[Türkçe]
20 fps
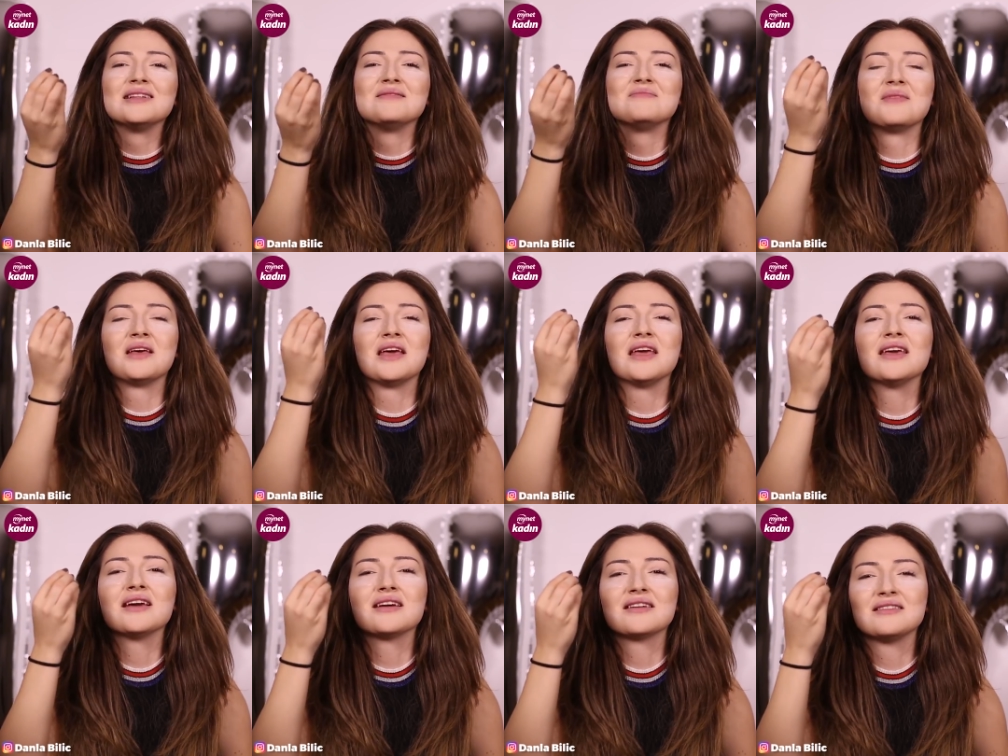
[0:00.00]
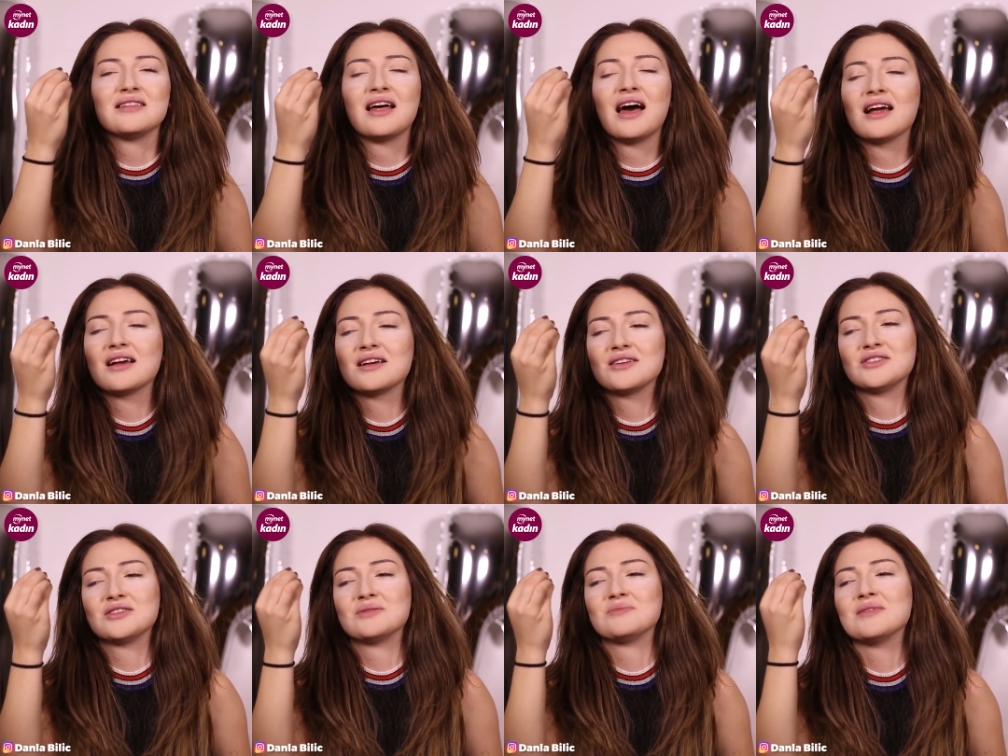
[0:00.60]
Benim de en yakın
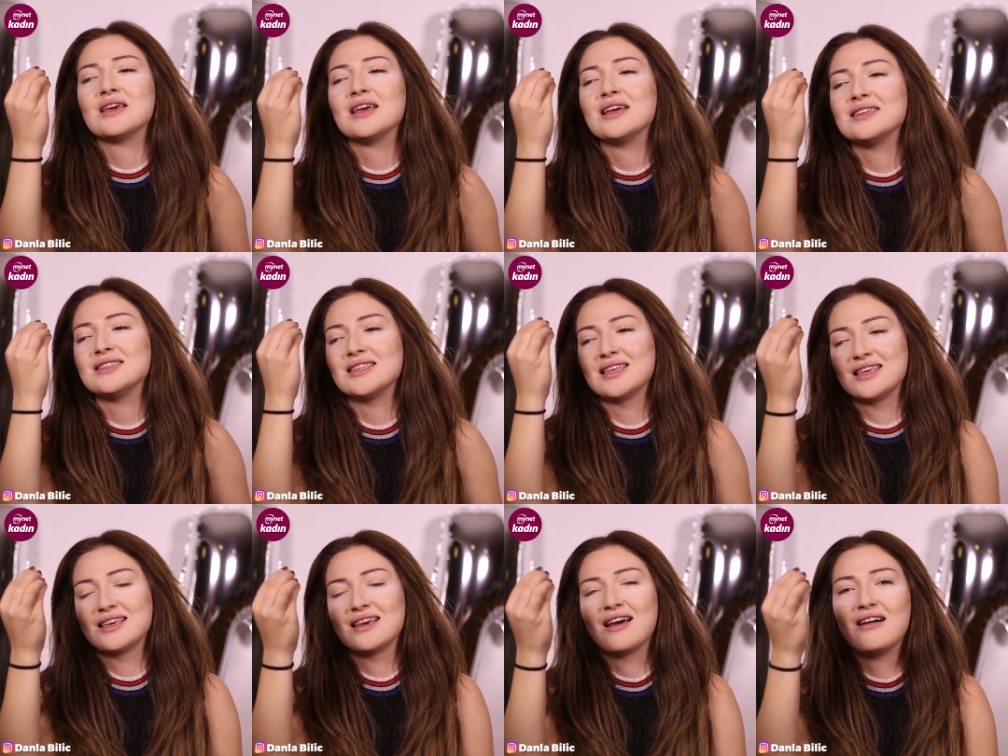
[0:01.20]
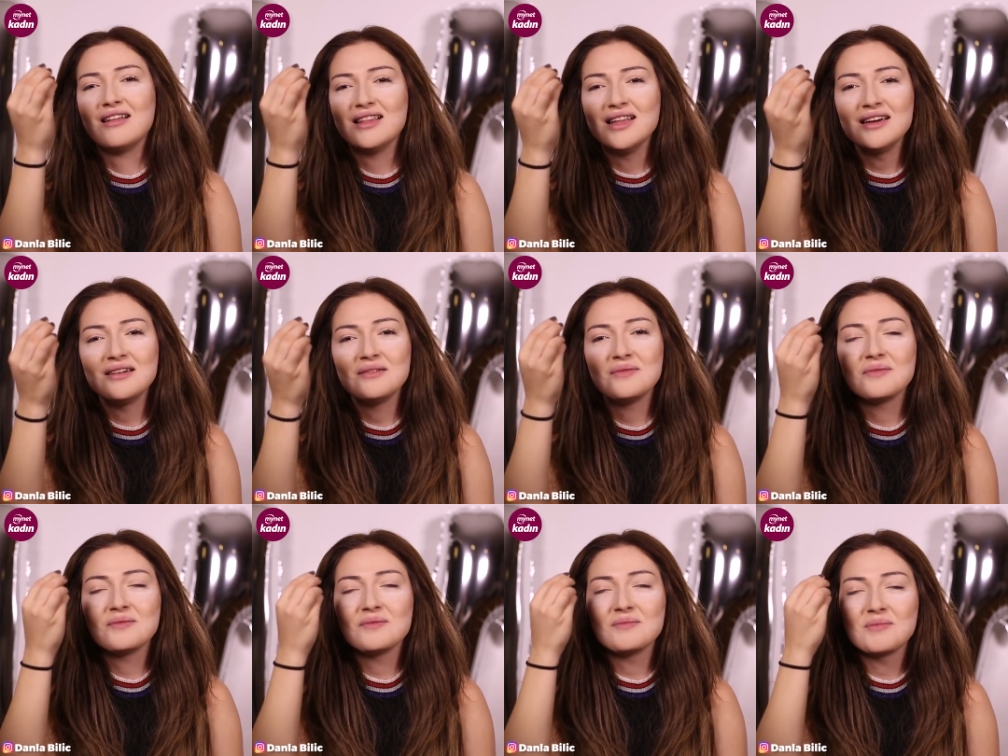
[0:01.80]
arkadaşım geri zekalı
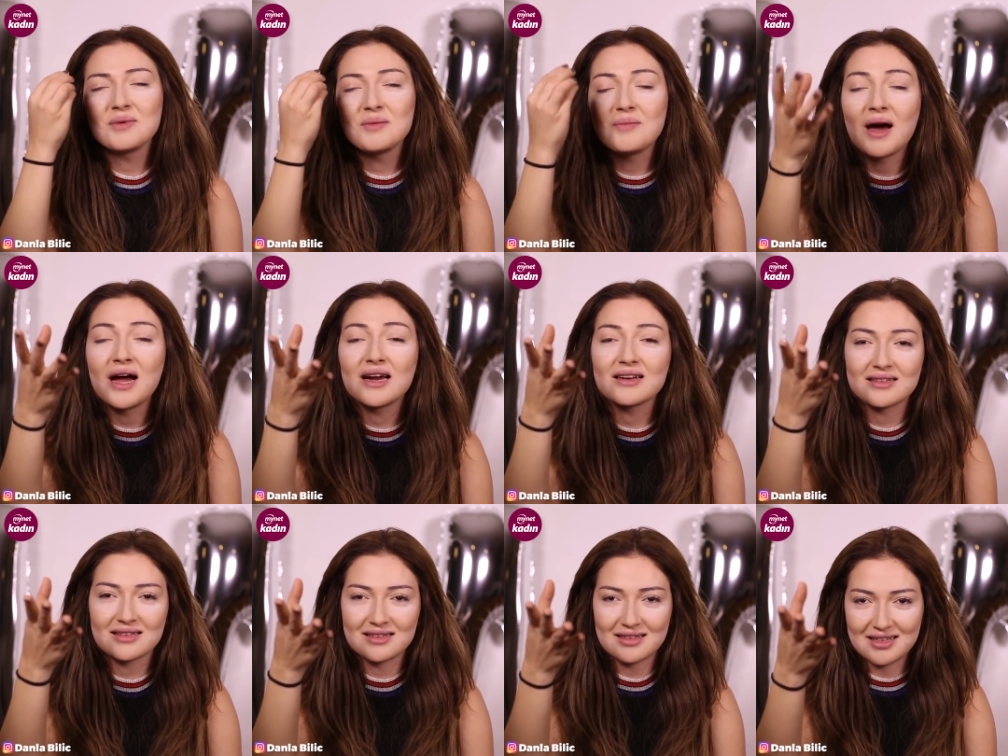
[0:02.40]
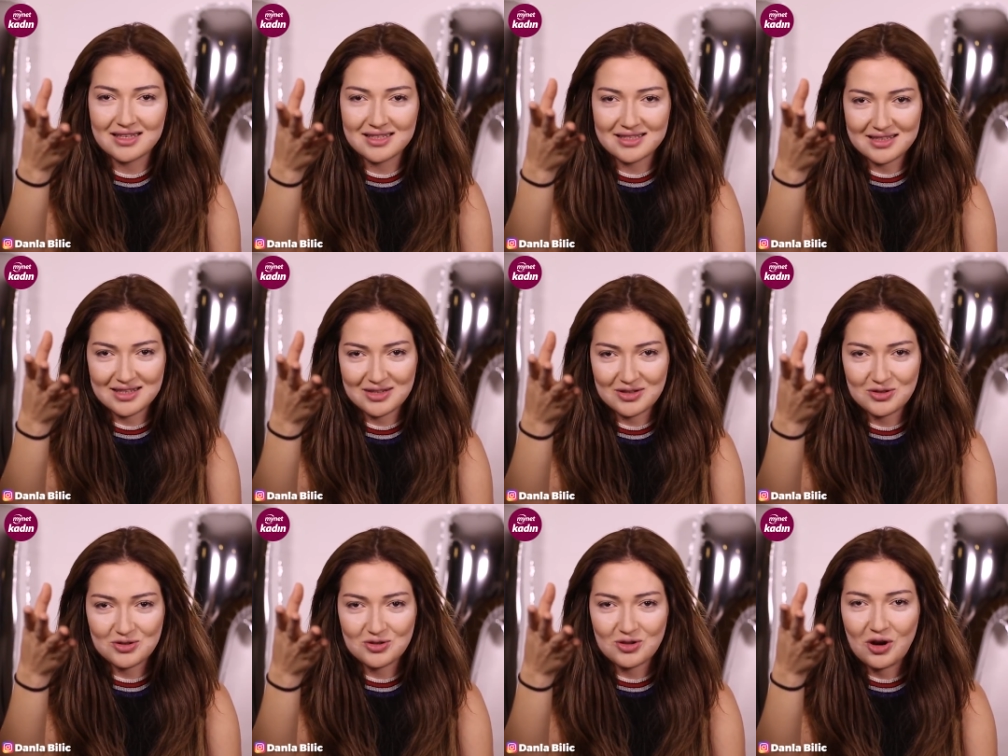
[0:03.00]
biber gazı
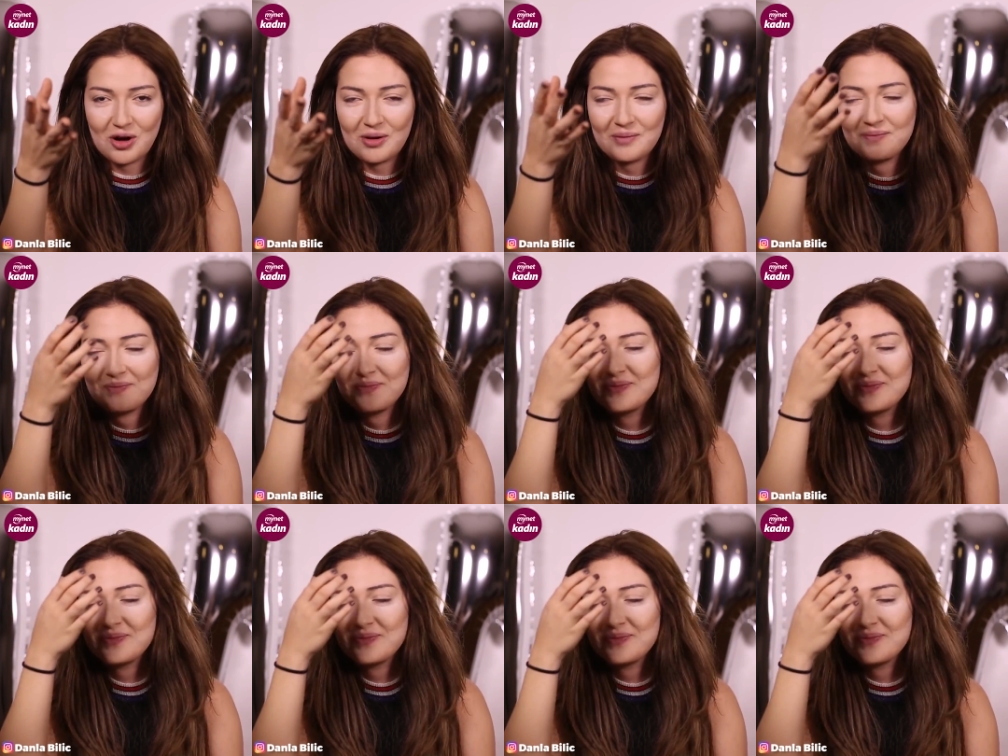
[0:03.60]
taşıyor.